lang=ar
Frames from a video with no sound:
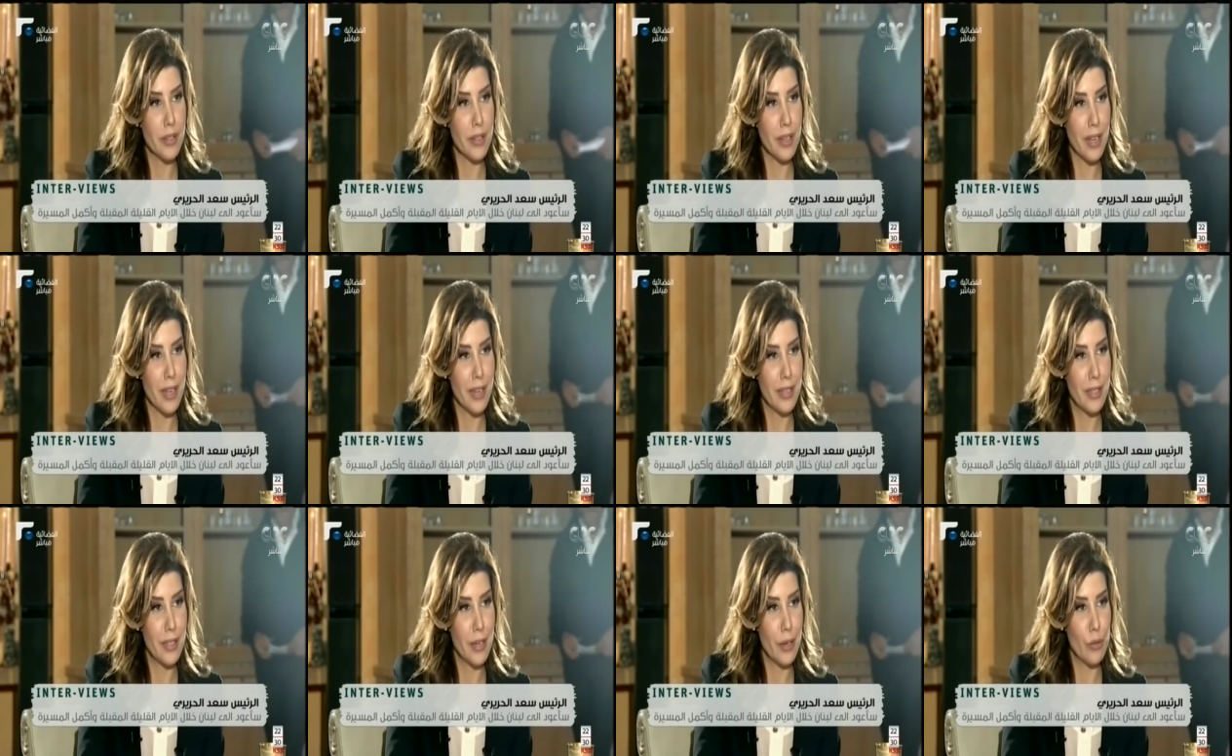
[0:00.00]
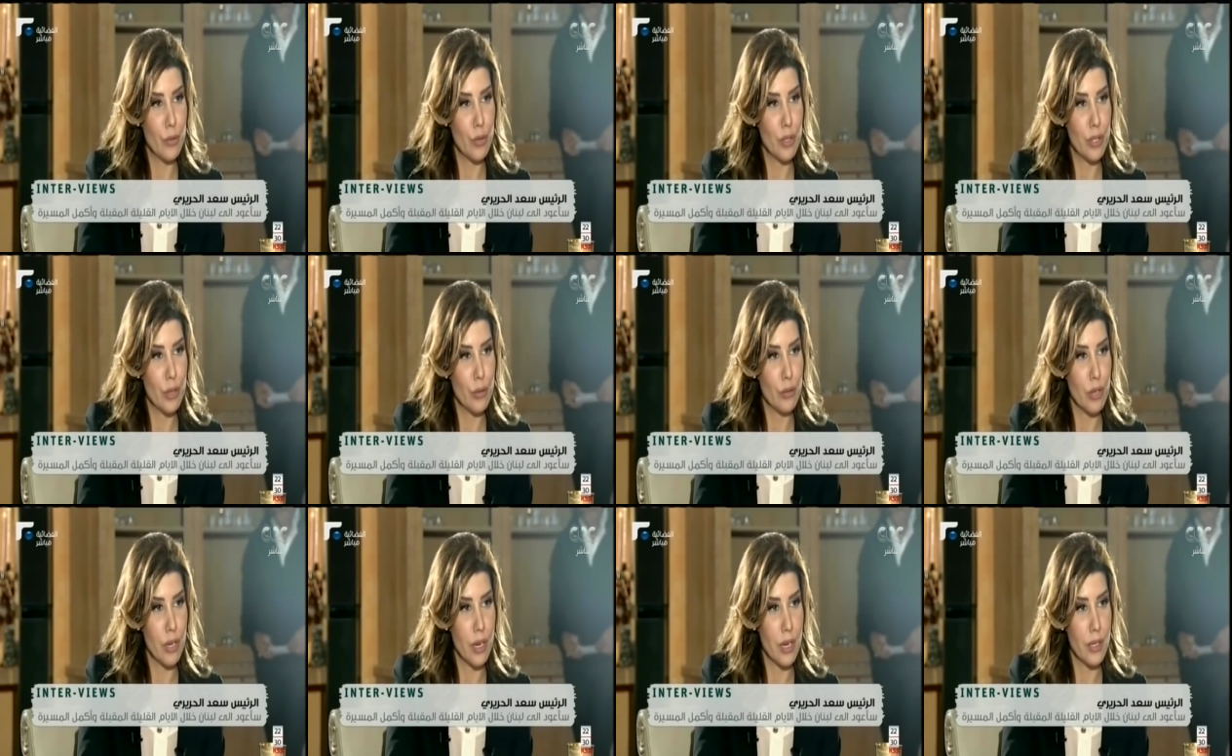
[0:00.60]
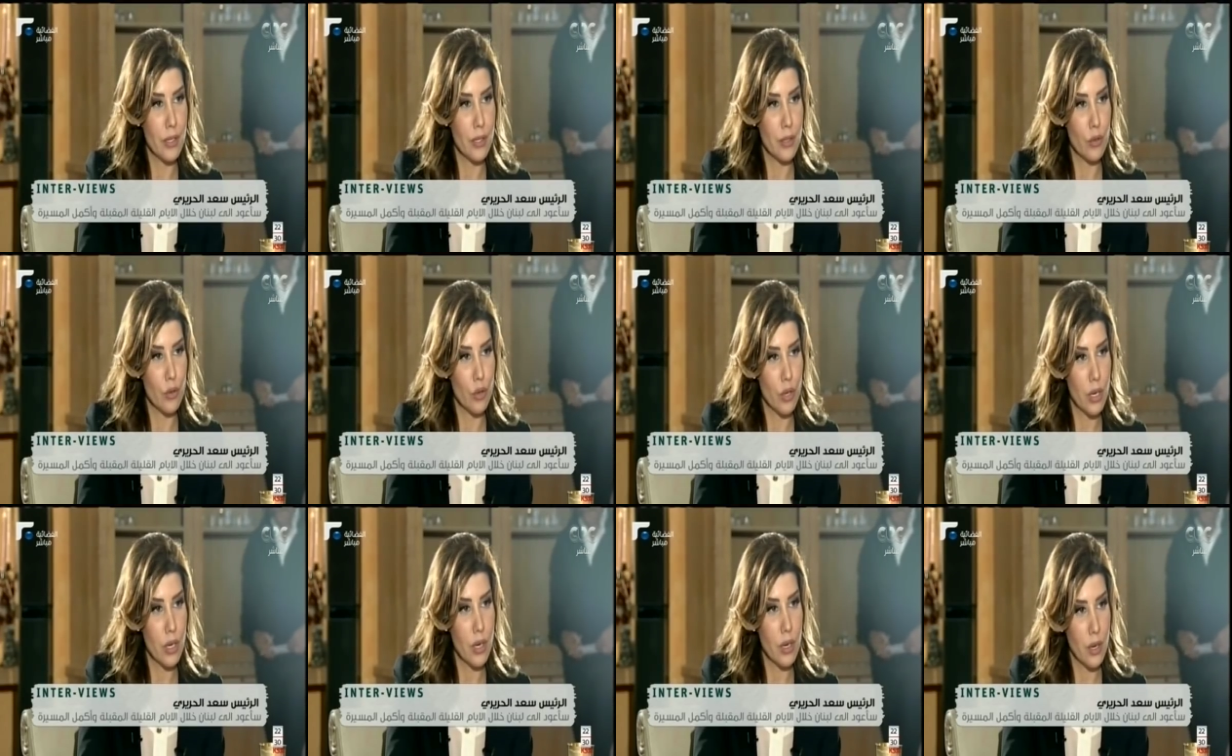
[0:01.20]
على الهوا هو كان واقف
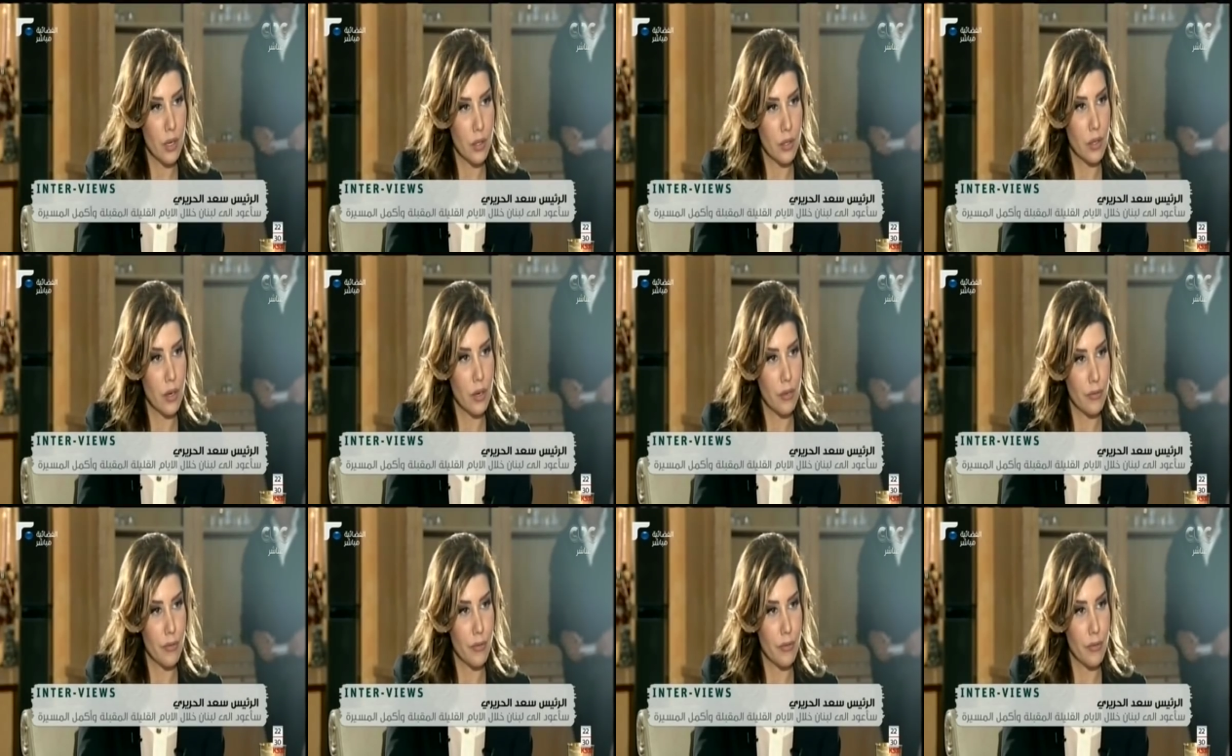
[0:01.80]
وراكي فعلا